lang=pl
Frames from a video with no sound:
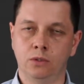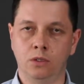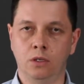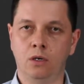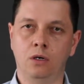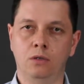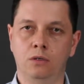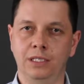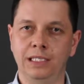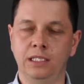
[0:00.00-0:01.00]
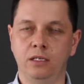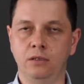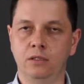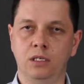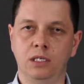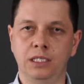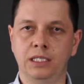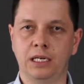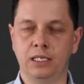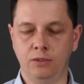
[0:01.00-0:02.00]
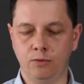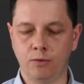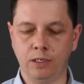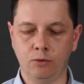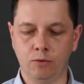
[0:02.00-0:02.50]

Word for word: do istniejącej instalacji układu